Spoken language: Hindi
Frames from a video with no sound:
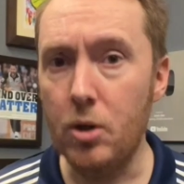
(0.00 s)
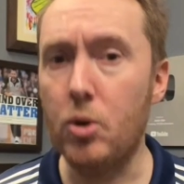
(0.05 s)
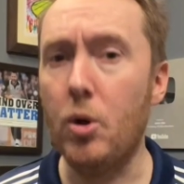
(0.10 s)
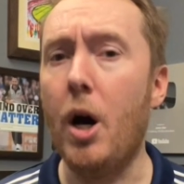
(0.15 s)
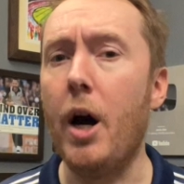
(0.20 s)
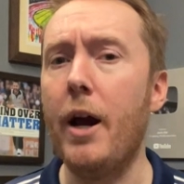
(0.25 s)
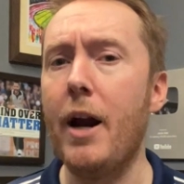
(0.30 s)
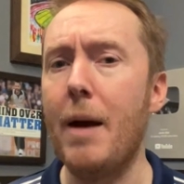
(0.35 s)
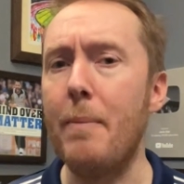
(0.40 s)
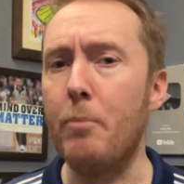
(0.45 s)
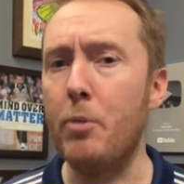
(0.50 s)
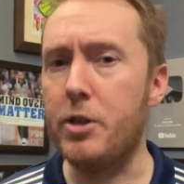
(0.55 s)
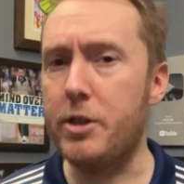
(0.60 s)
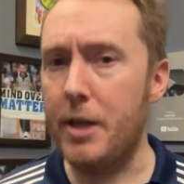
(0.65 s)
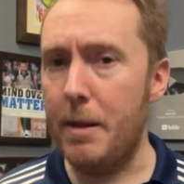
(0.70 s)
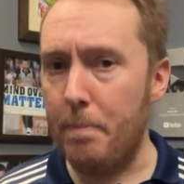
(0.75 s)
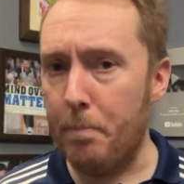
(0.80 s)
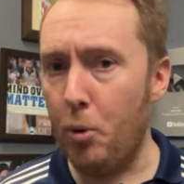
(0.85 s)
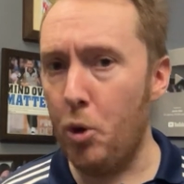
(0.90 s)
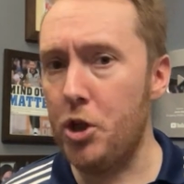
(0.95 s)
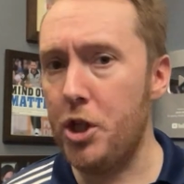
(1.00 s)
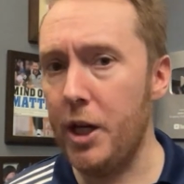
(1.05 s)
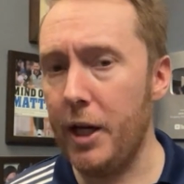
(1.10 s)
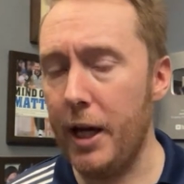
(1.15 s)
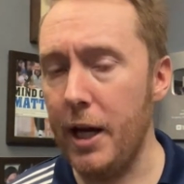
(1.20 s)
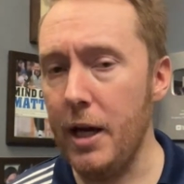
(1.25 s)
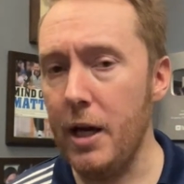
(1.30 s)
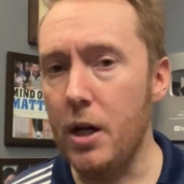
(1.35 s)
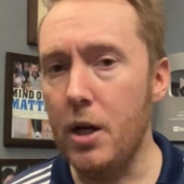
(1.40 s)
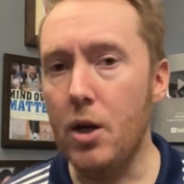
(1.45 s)
तो अगर आप मुझसे
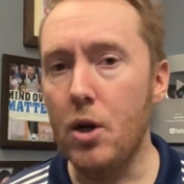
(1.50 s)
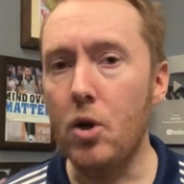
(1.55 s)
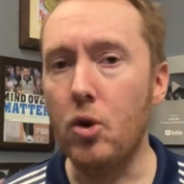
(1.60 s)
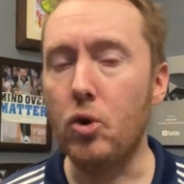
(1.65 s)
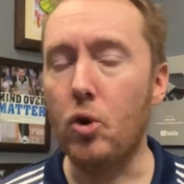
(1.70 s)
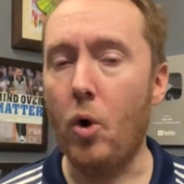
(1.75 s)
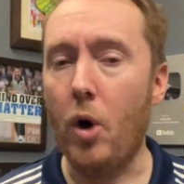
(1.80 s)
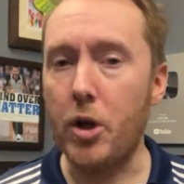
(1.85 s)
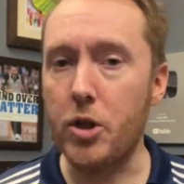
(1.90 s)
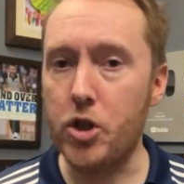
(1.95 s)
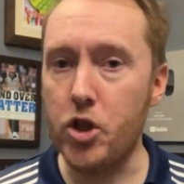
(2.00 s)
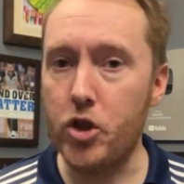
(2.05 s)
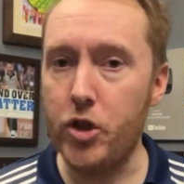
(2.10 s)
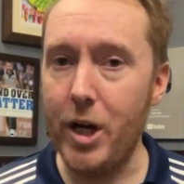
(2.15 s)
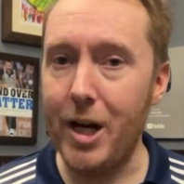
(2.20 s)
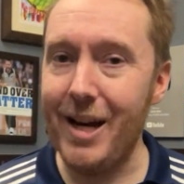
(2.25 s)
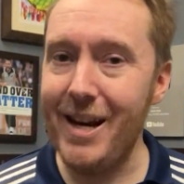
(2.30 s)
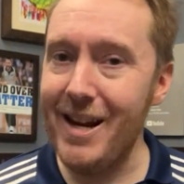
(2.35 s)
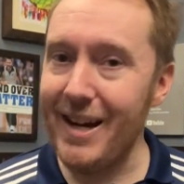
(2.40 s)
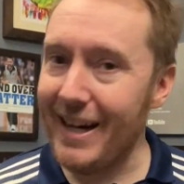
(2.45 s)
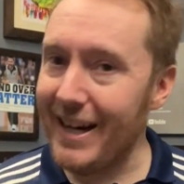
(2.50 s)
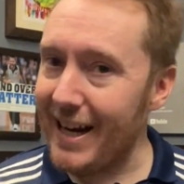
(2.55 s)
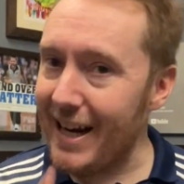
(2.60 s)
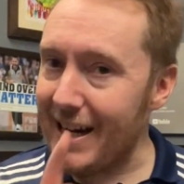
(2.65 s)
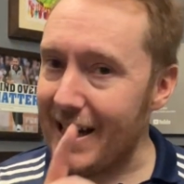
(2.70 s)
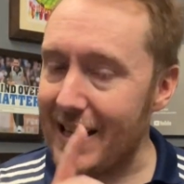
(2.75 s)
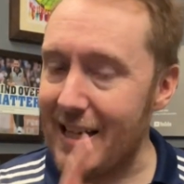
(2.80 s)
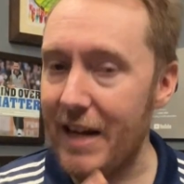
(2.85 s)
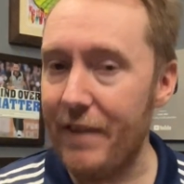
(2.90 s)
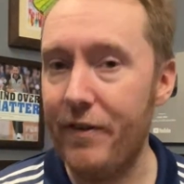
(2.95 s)
पूछेंगे तो ऑस्ट्रेलिया
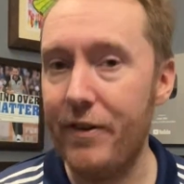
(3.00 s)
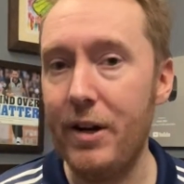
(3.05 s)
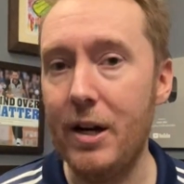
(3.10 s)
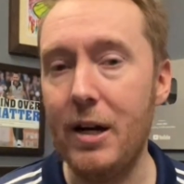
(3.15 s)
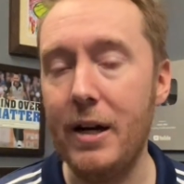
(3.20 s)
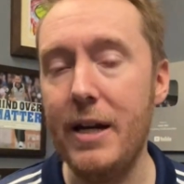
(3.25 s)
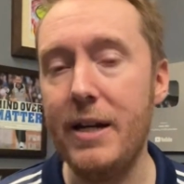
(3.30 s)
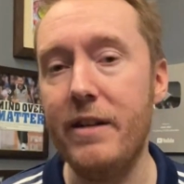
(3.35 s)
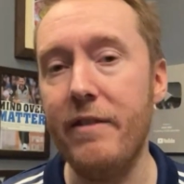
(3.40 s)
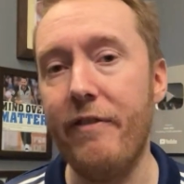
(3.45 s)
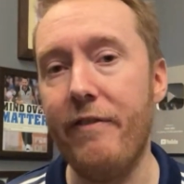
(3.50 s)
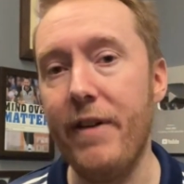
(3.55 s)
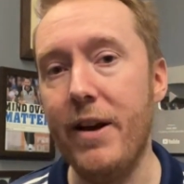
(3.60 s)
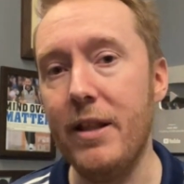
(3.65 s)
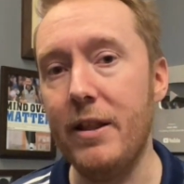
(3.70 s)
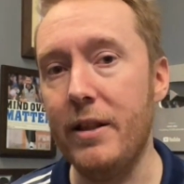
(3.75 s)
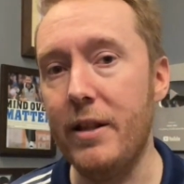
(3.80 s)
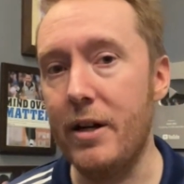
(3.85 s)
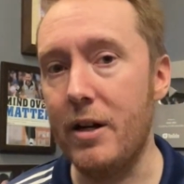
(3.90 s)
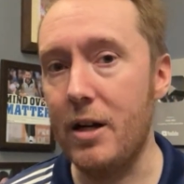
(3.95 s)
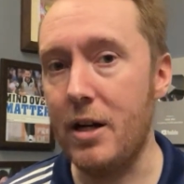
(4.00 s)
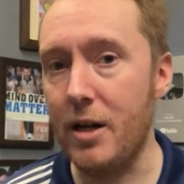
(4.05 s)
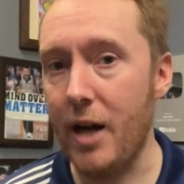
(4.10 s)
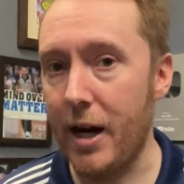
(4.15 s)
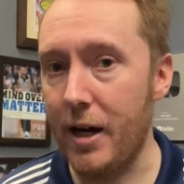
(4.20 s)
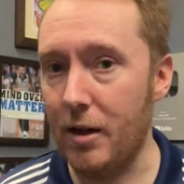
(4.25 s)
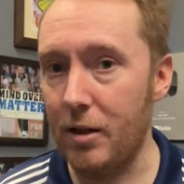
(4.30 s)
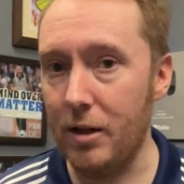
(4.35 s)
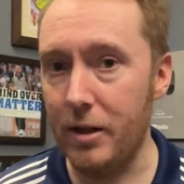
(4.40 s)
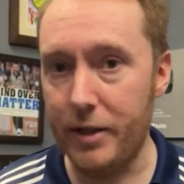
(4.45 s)
कैन डेफिनेटली डिफेंड देयर
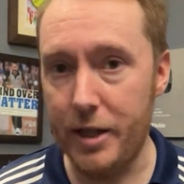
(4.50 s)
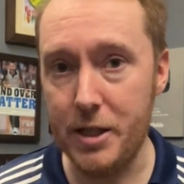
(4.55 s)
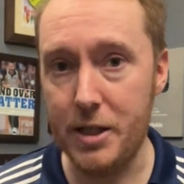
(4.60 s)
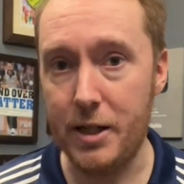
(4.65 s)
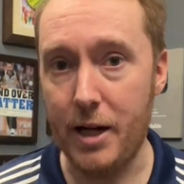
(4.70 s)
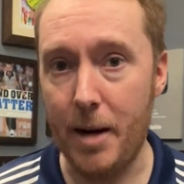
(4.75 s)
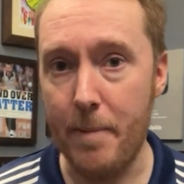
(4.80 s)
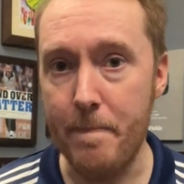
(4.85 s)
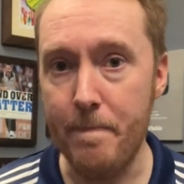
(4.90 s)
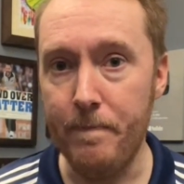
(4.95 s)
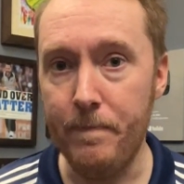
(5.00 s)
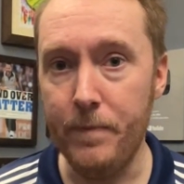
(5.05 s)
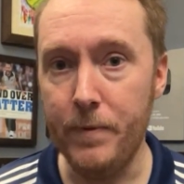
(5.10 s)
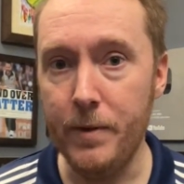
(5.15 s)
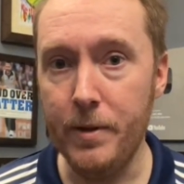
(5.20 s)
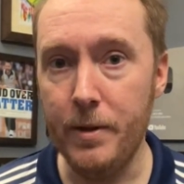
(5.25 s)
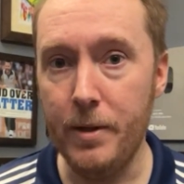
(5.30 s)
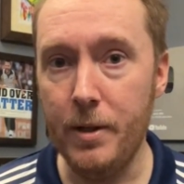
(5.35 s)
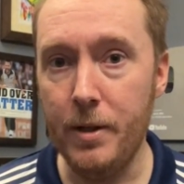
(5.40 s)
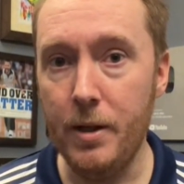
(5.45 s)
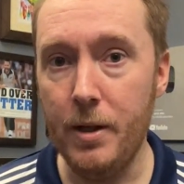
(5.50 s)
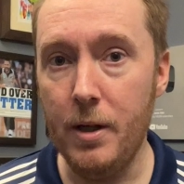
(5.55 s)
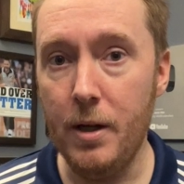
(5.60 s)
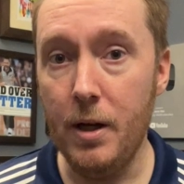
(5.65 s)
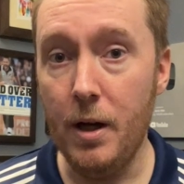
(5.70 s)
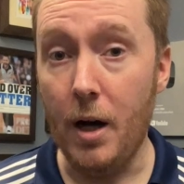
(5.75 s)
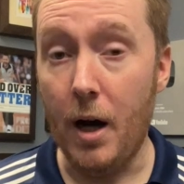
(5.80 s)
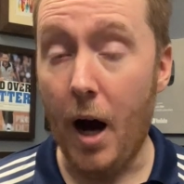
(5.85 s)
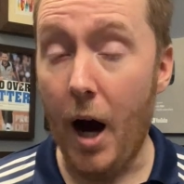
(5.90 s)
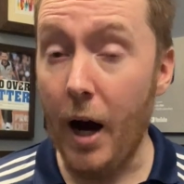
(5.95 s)
टाइटल दिस
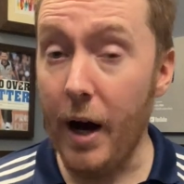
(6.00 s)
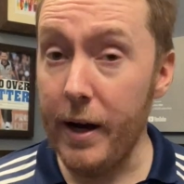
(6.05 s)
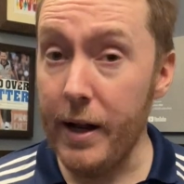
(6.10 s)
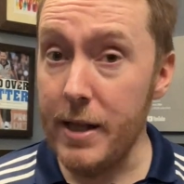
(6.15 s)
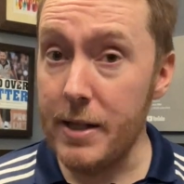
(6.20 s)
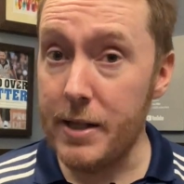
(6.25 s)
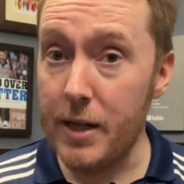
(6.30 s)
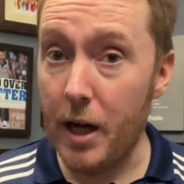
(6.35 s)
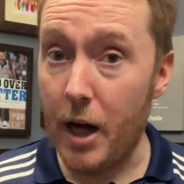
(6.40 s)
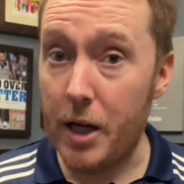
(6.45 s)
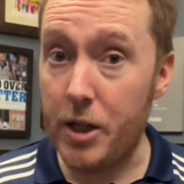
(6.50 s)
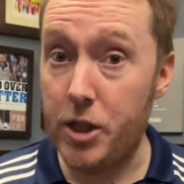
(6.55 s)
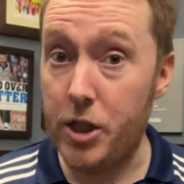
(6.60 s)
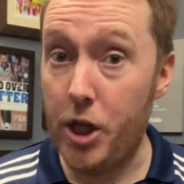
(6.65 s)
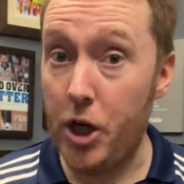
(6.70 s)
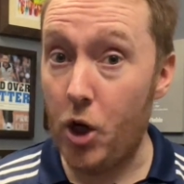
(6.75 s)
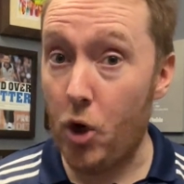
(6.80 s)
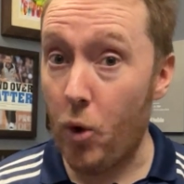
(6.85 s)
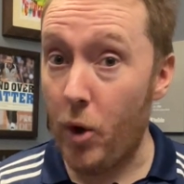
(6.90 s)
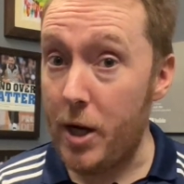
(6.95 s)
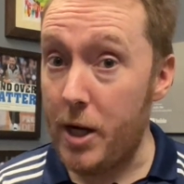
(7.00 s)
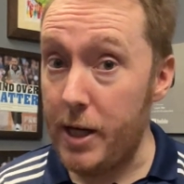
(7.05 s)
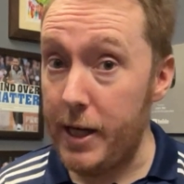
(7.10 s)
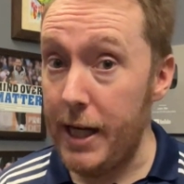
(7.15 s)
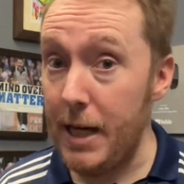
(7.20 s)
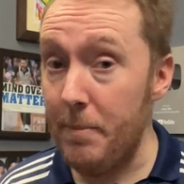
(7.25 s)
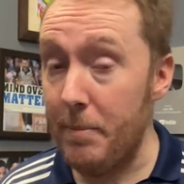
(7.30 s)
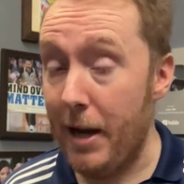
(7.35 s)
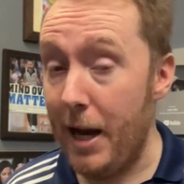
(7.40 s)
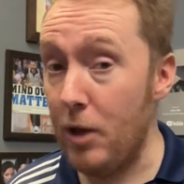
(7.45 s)
टाइम अगर इनसे अच्छी कोई
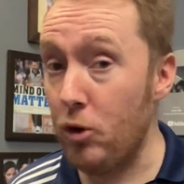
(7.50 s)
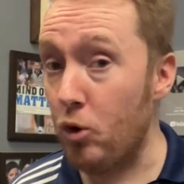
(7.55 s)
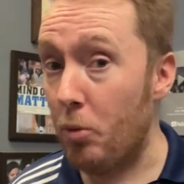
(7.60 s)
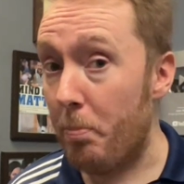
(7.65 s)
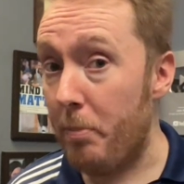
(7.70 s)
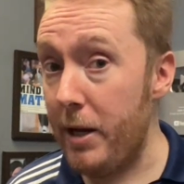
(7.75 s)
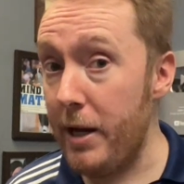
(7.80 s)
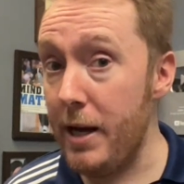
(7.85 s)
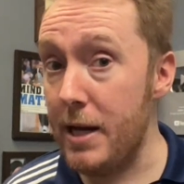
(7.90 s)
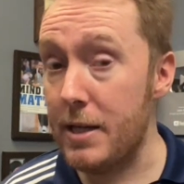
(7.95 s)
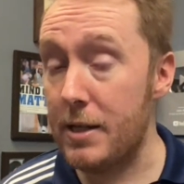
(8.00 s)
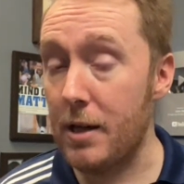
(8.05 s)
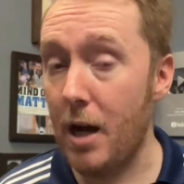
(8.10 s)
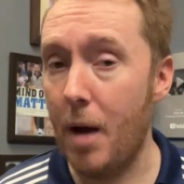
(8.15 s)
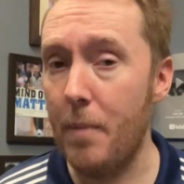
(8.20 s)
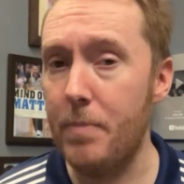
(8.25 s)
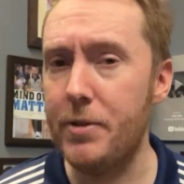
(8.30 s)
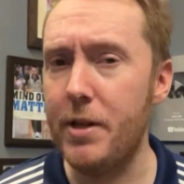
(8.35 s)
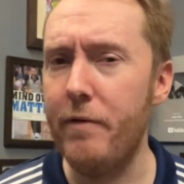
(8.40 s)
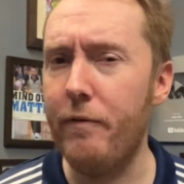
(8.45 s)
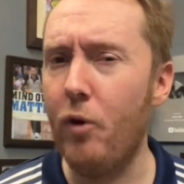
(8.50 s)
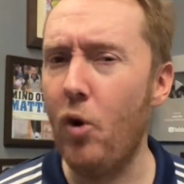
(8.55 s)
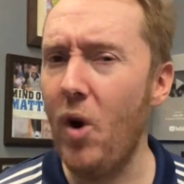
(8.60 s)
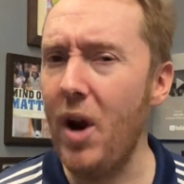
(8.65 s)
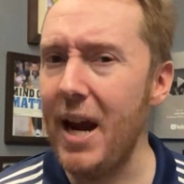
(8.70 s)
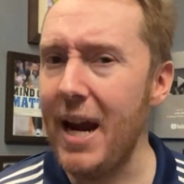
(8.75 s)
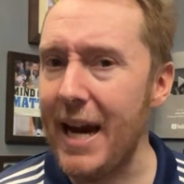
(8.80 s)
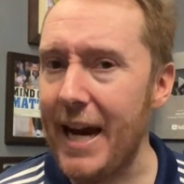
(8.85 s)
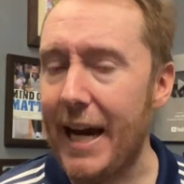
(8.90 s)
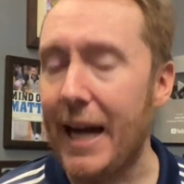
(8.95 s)
टीम है तो मेरे हिसाब से वो
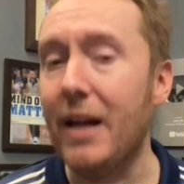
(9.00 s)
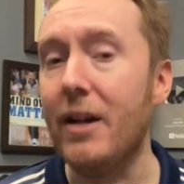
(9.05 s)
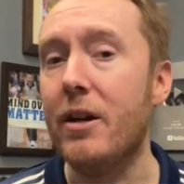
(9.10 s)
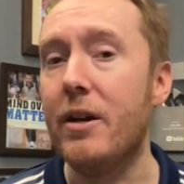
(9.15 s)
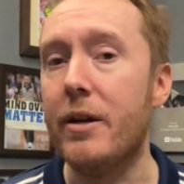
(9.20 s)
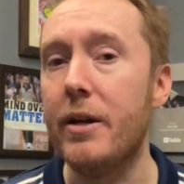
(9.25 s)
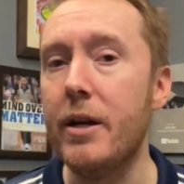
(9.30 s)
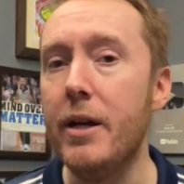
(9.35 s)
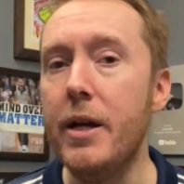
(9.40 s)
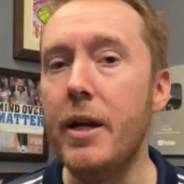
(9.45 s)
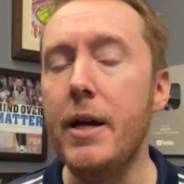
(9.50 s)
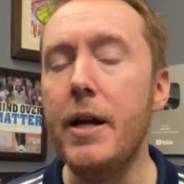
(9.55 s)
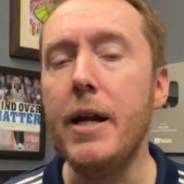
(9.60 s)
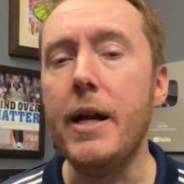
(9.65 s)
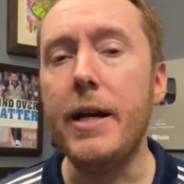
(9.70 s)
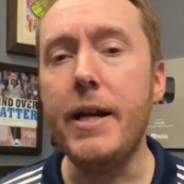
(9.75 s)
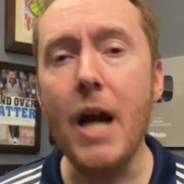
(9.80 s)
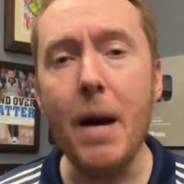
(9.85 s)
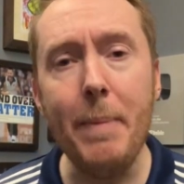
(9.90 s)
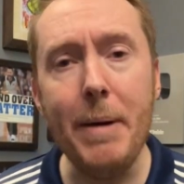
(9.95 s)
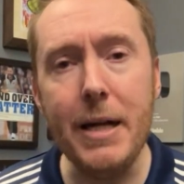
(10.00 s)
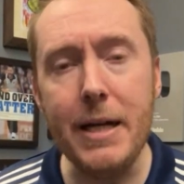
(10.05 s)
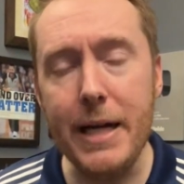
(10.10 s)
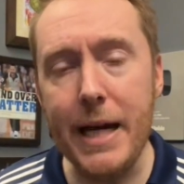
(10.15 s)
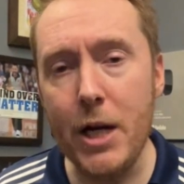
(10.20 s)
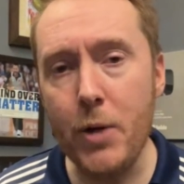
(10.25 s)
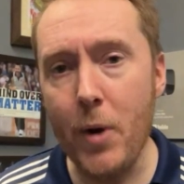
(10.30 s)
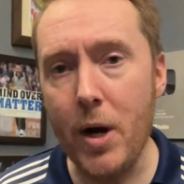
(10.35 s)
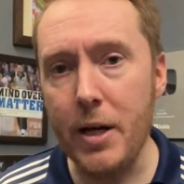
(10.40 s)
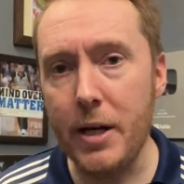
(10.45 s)
है इंग्लैंड ये भी
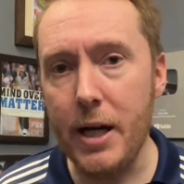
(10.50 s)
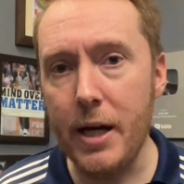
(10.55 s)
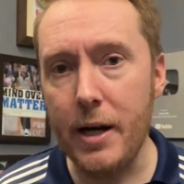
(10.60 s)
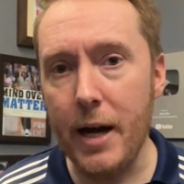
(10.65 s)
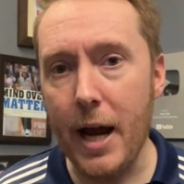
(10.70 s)
टी ट्वेंटी